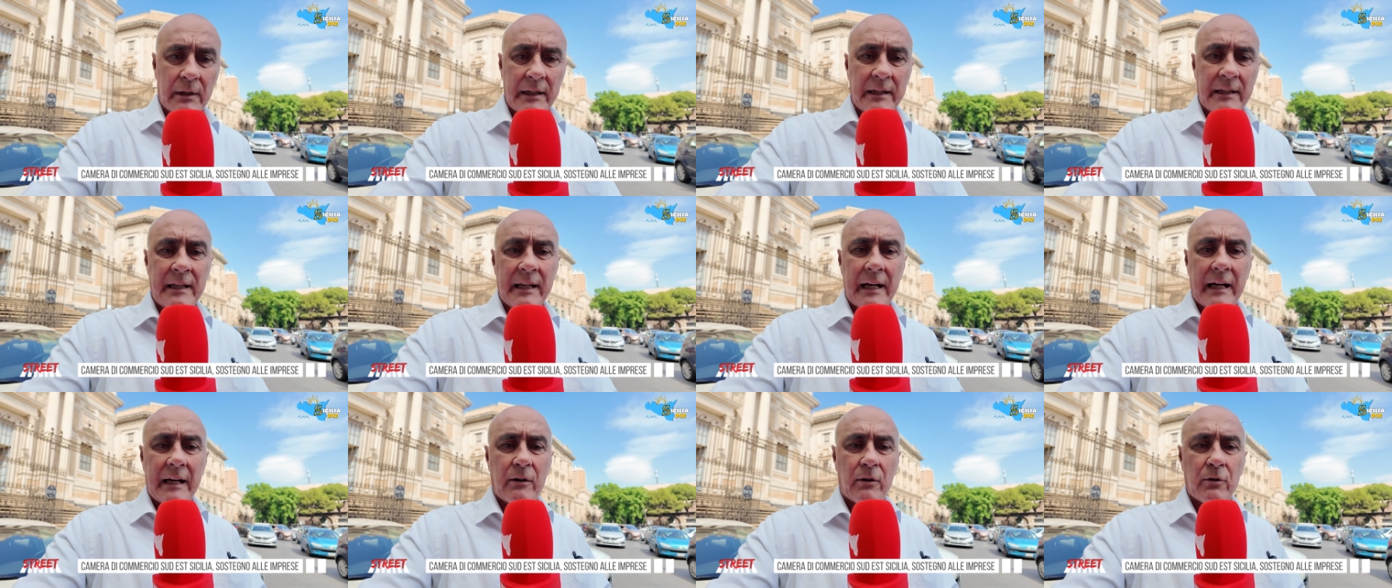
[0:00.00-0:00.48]
È
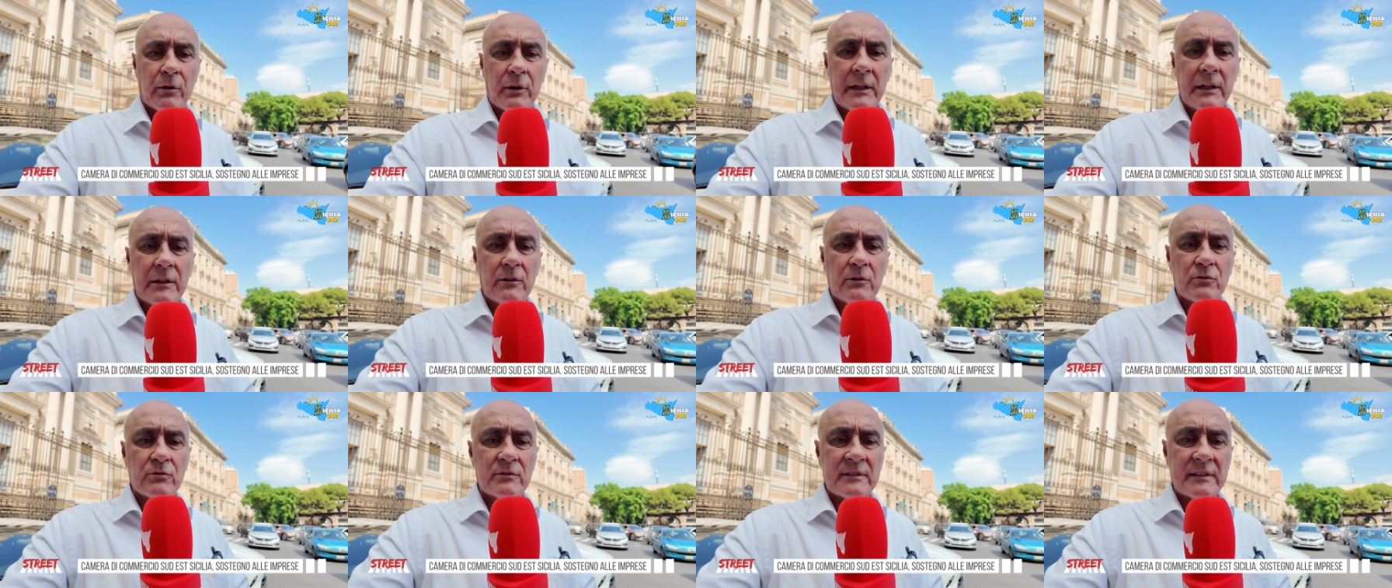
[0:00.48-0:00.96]
chiaro
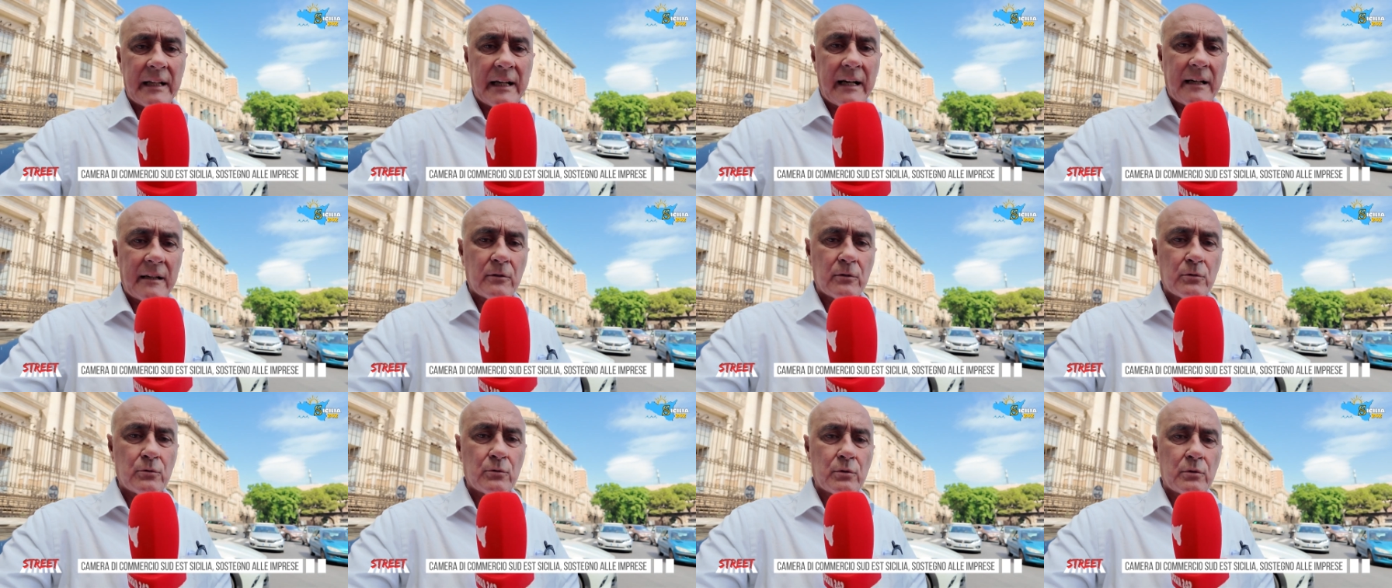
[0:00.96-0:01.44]
che non
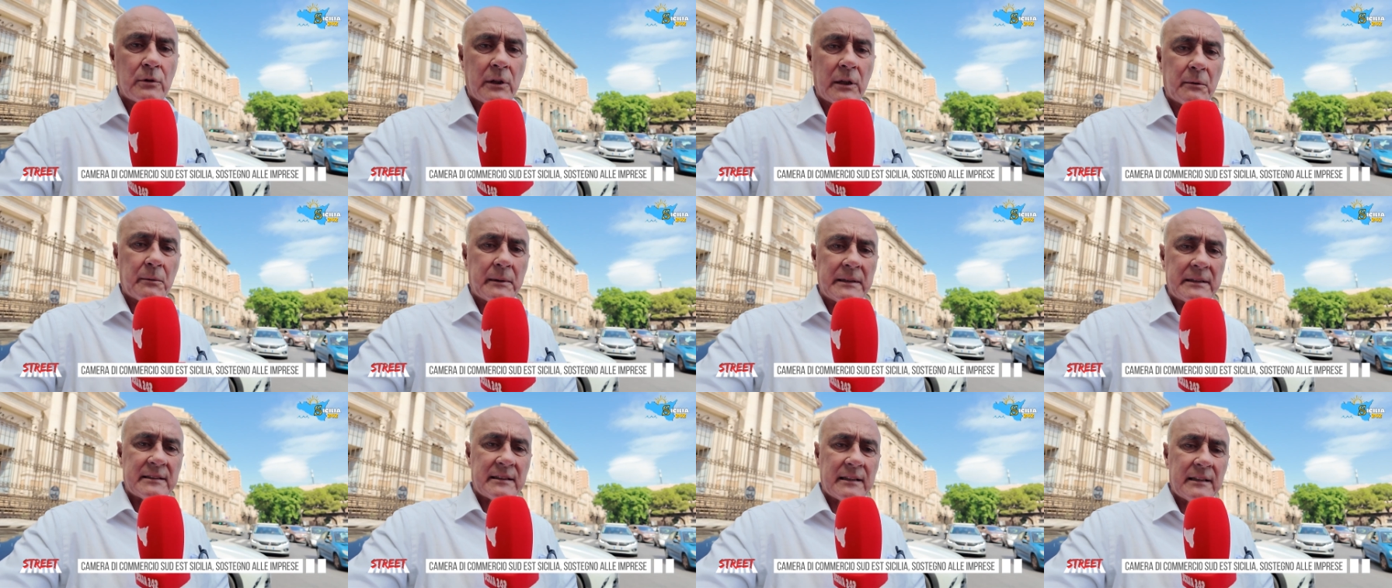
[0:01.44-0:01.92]
saranno tutte
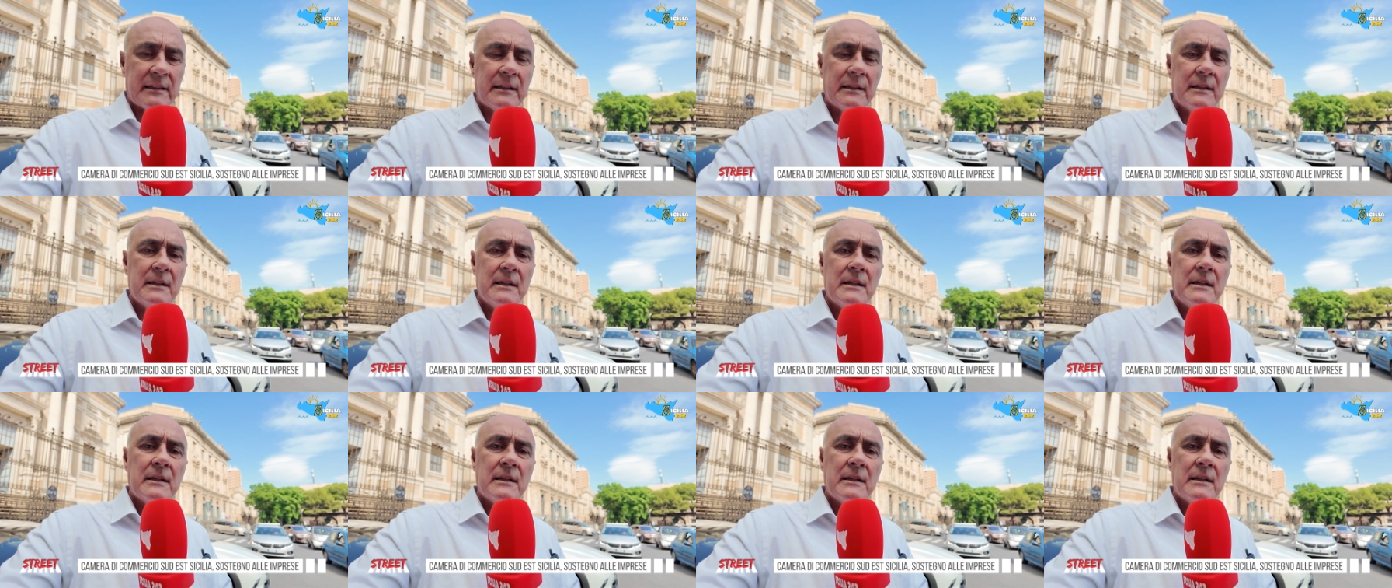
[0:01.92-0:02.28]
queste